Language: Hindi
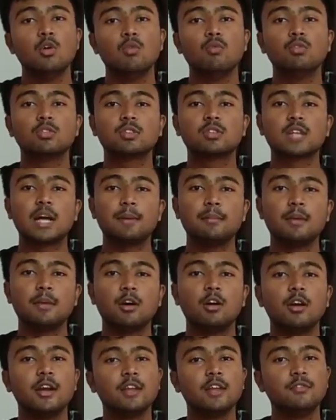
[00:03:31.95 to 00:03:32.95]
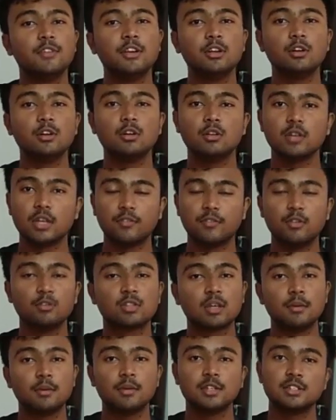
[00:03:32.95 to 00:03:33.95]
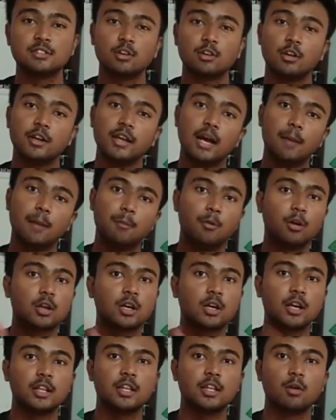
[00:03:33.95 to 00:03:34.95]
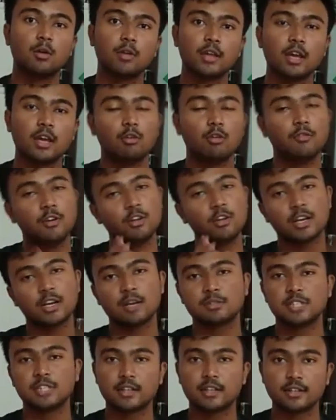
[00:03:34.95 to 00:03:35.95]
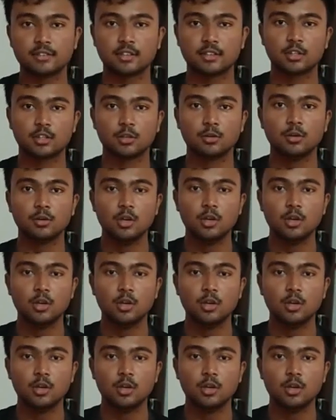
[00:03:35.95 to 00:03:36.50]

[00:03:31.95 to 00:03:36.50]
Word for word: उसका मैं ऑलरेडी वीडियो या फिर उसका मैं चीज ऑलरेडी अपलोड कर दिया हूँ ठीक है वो वीडियो अगर चेक कर सकते हो